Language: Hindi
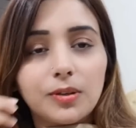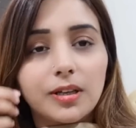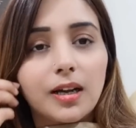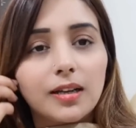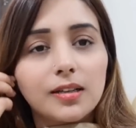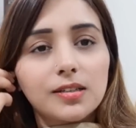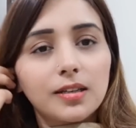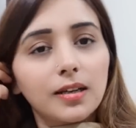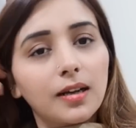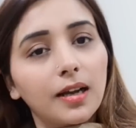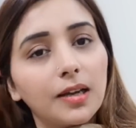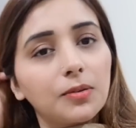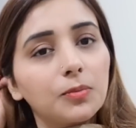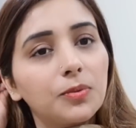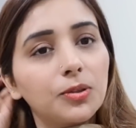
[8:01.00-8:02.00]
उन्होंने खाना शाना
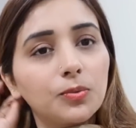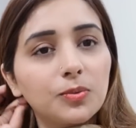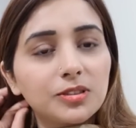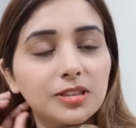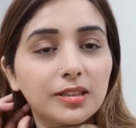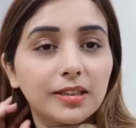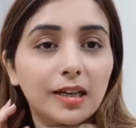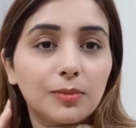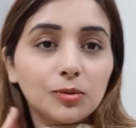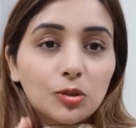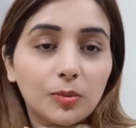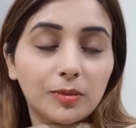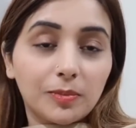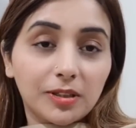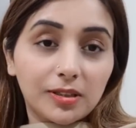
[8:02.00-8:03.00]
खाया वो फिर ऊपर चले गए अब
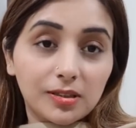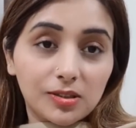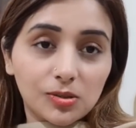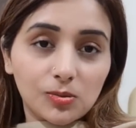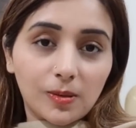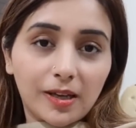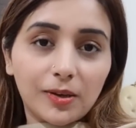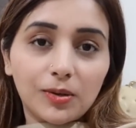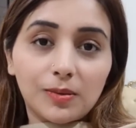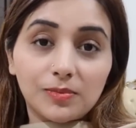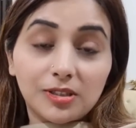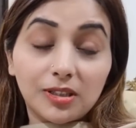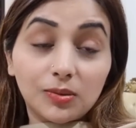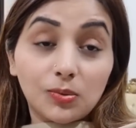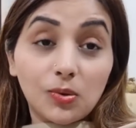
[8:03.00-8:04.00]
उनको मैंने पकड़ के सुलाया और
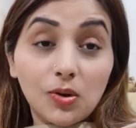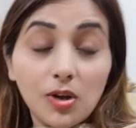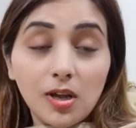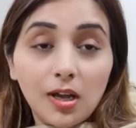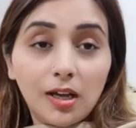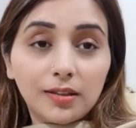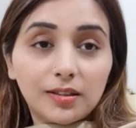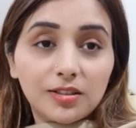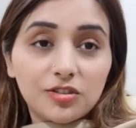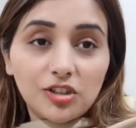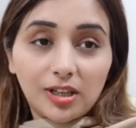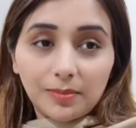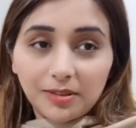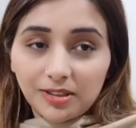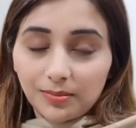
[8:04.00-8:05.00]
हमजा को तीन
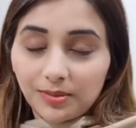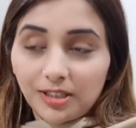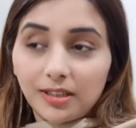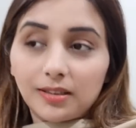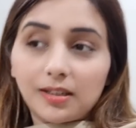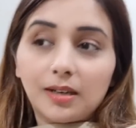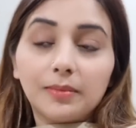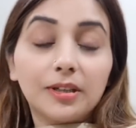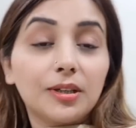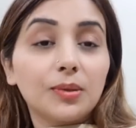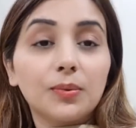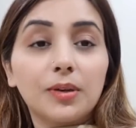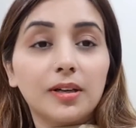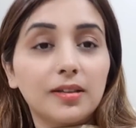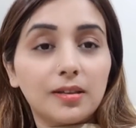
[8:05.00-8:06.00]
चार में धमकियां लगा बैठी
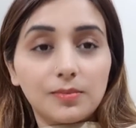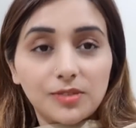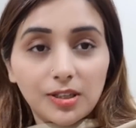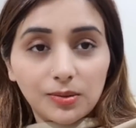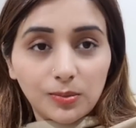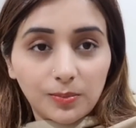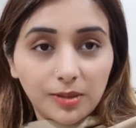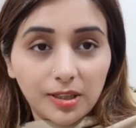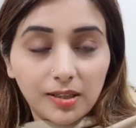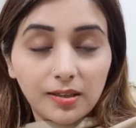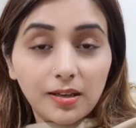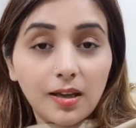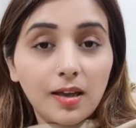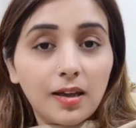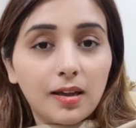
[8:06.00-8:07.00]
हूँ कि अगर हमजा तुमने
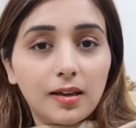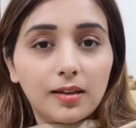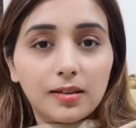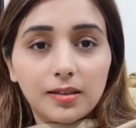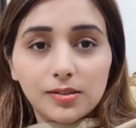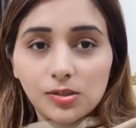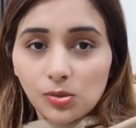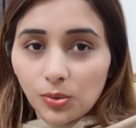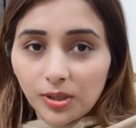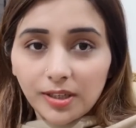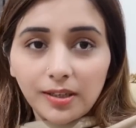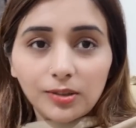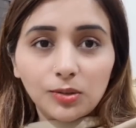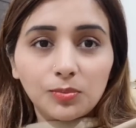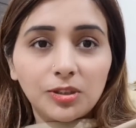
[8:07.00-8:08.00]
सोए
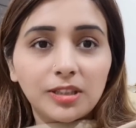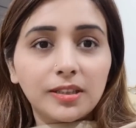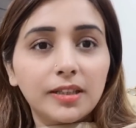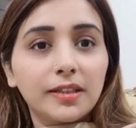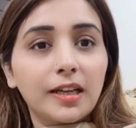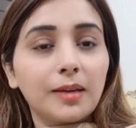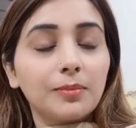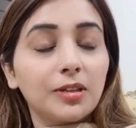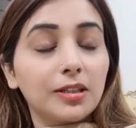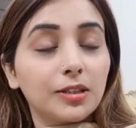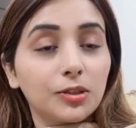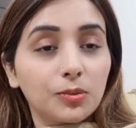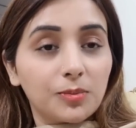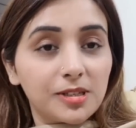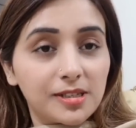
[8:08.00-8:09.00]
ना तुम दिन के टाइम
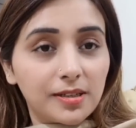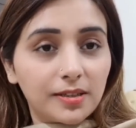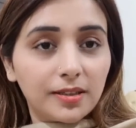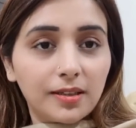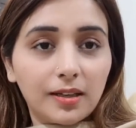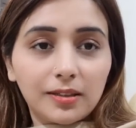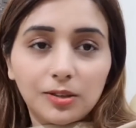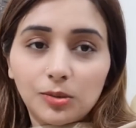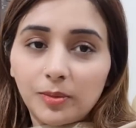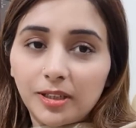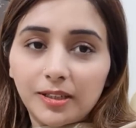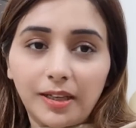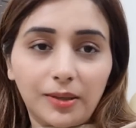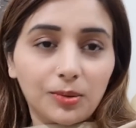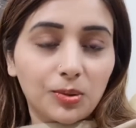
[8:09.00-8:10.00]
अगर तुमने स्टडी ना की तो
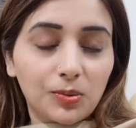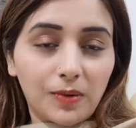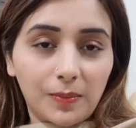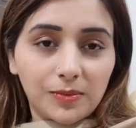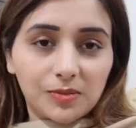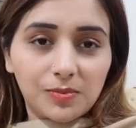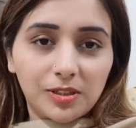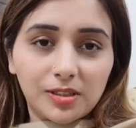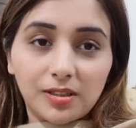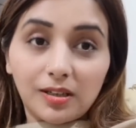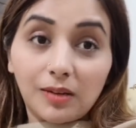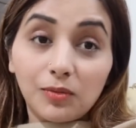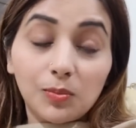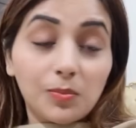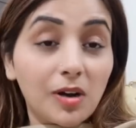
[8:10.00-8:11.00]
मैंने कैटो को वापस भेज
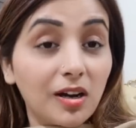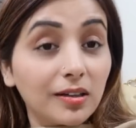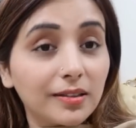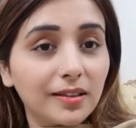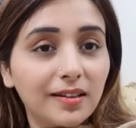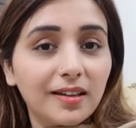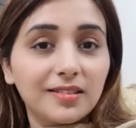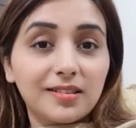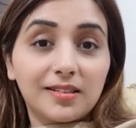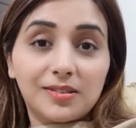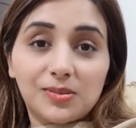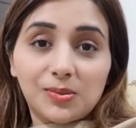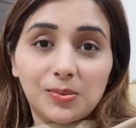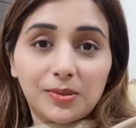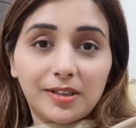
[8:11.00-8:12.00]
देना वो भाग के गया जाके
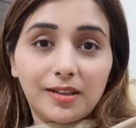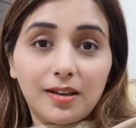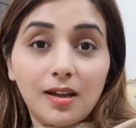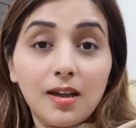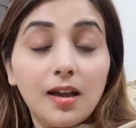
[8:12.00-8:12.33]
सो गया